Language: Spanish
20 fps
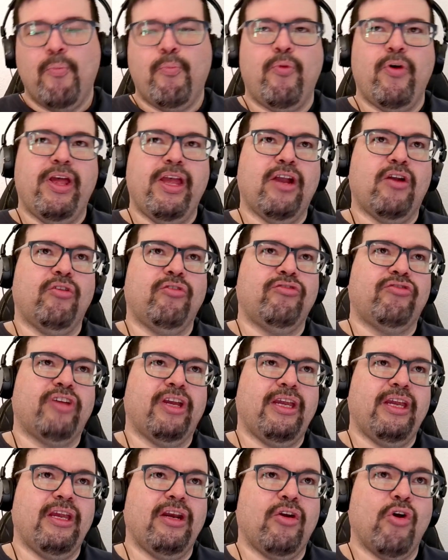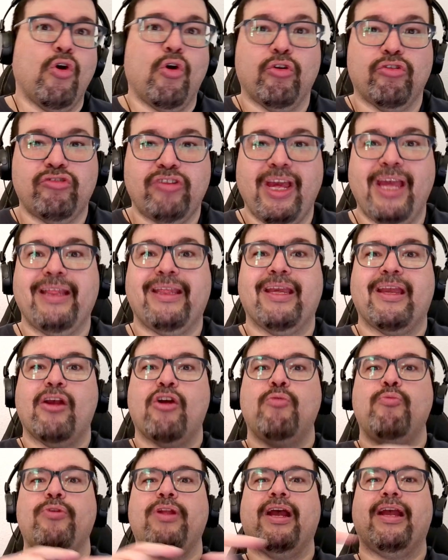Puedes conseguir cocosete, que
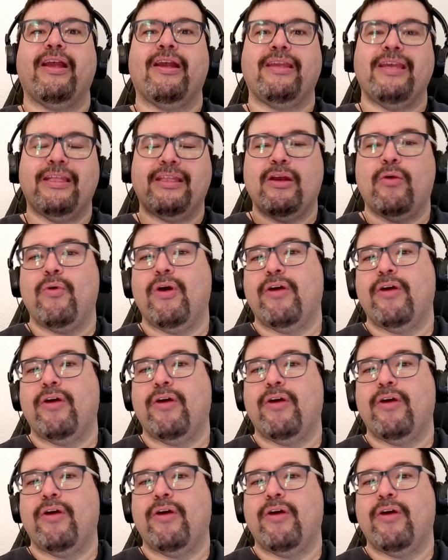es como una galleta